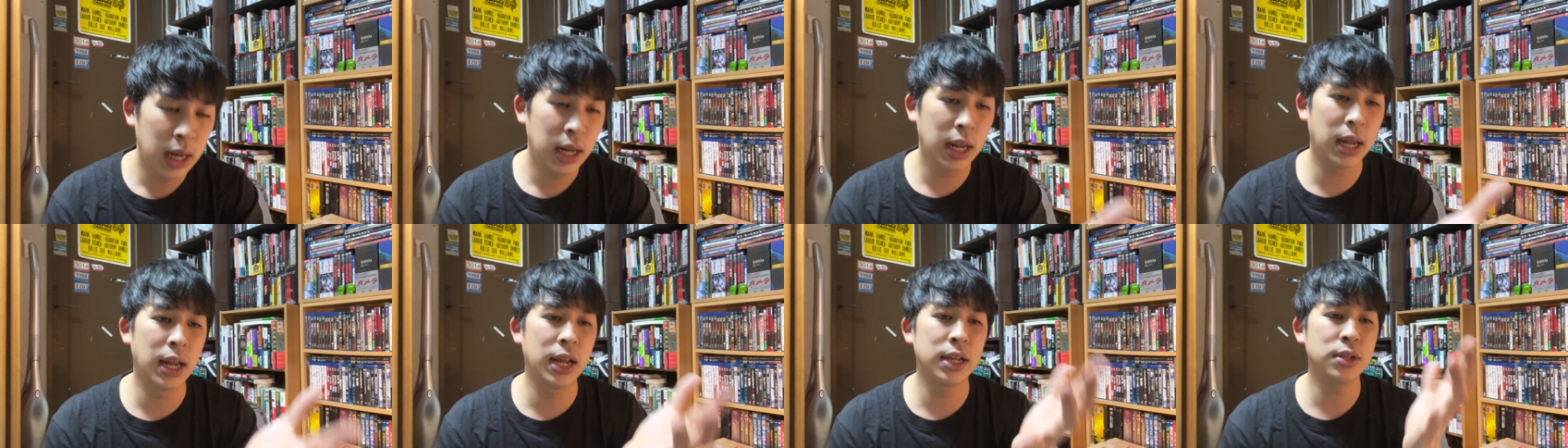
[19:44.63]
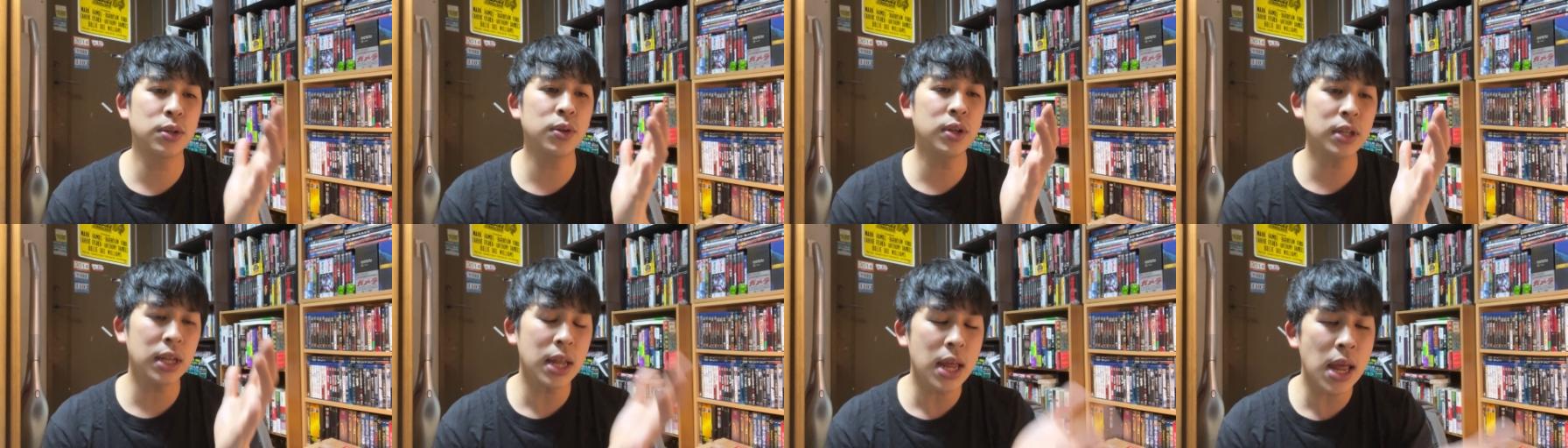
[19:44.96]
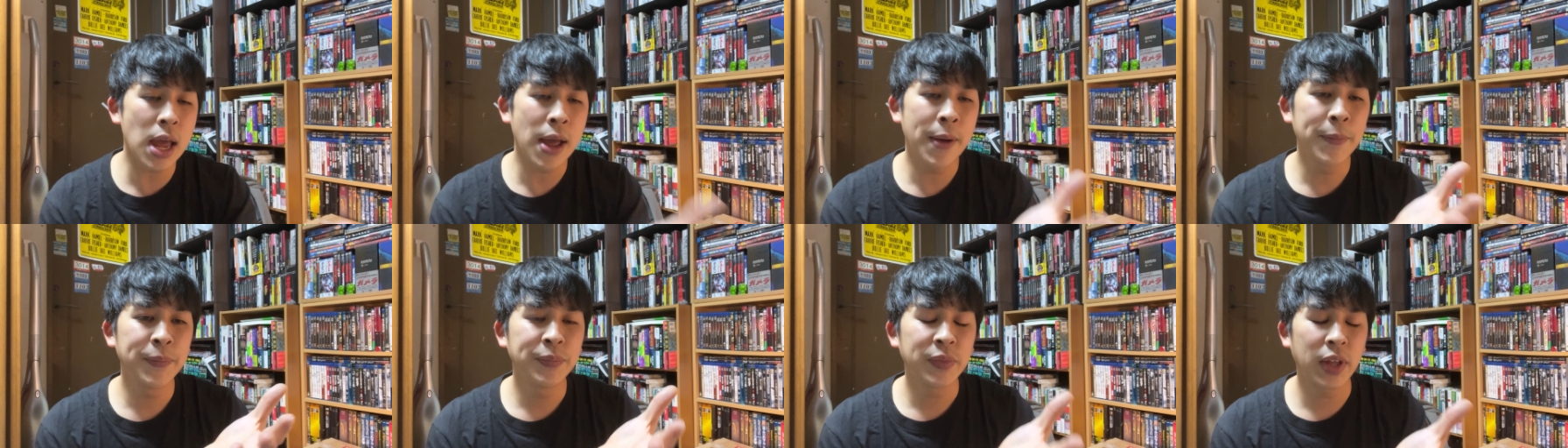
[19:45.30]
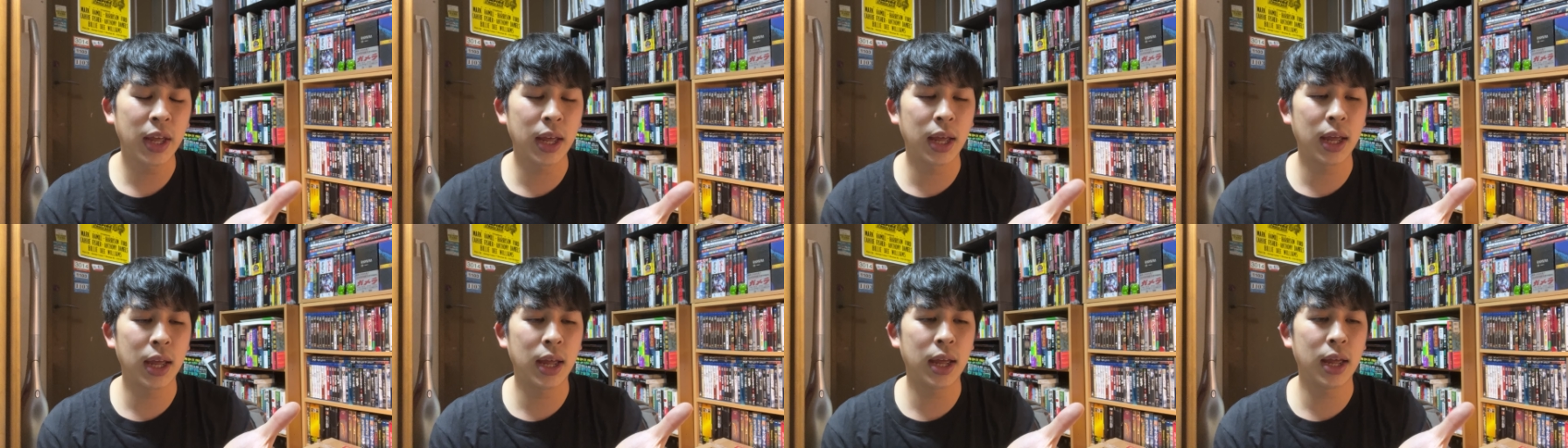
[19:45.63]
えー、それで、
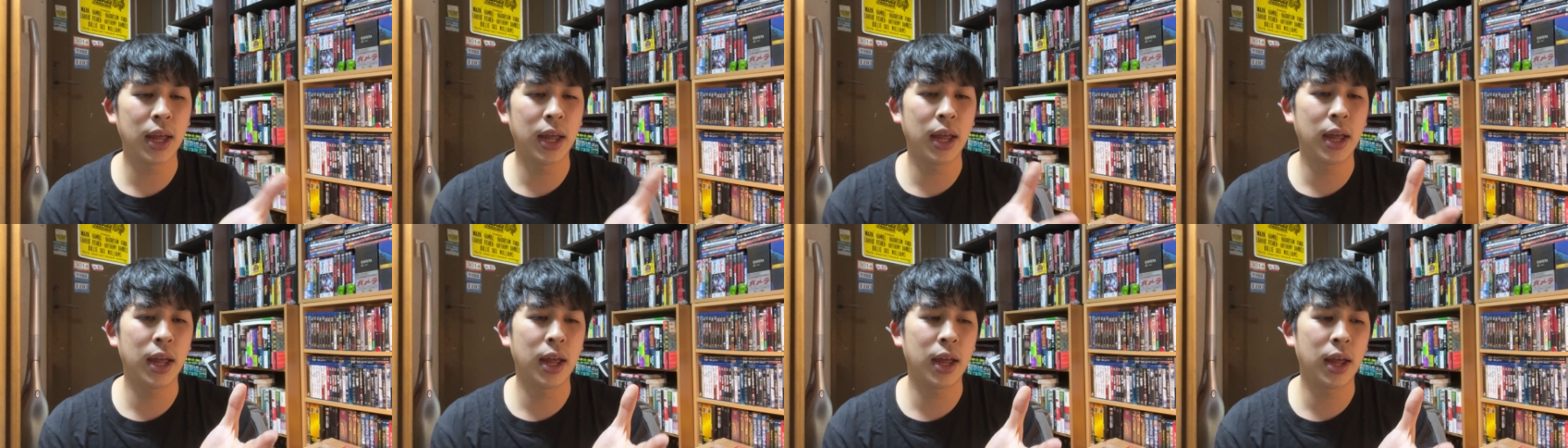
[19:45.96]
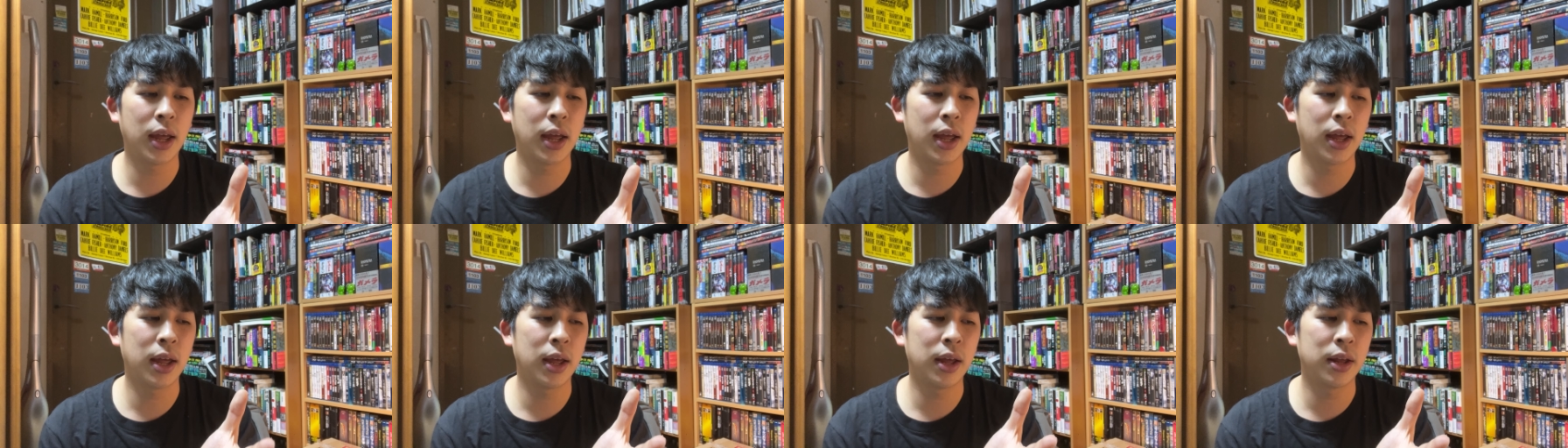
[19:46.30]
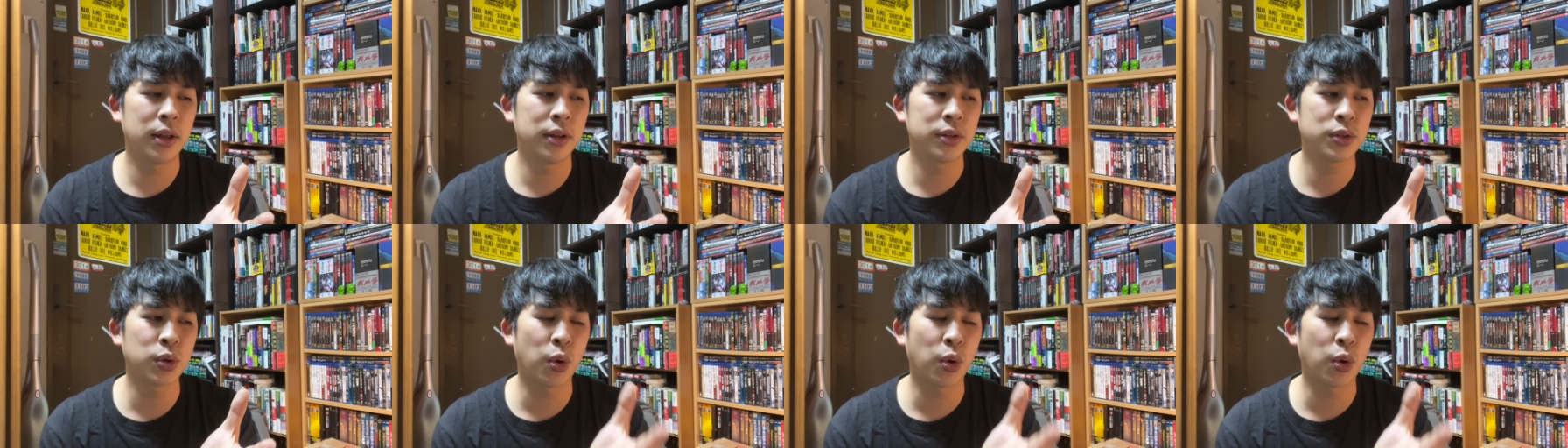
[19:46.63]
えー、